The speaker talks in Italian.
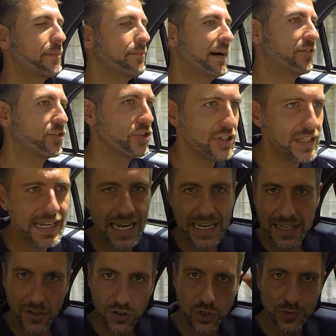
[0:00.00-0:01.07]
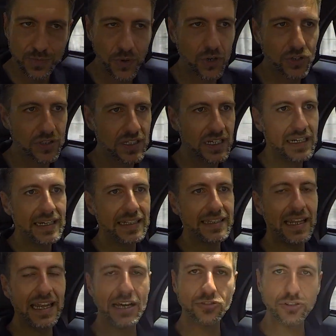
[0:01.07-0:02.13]
ma voglio dire anche con lo sport
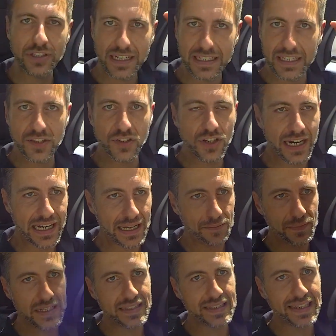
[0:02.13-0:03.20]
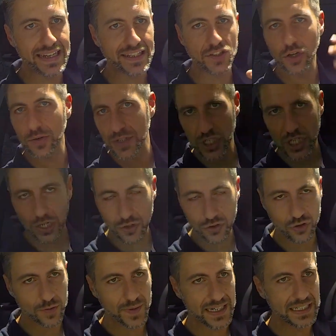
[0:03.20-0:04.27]
delle auto tradizionali a benzina si comincia a
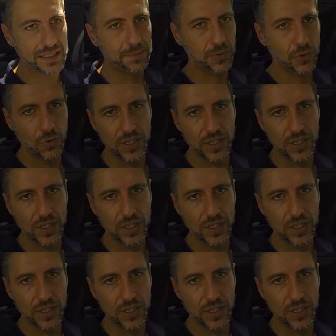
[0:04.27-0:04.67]
consumare di più,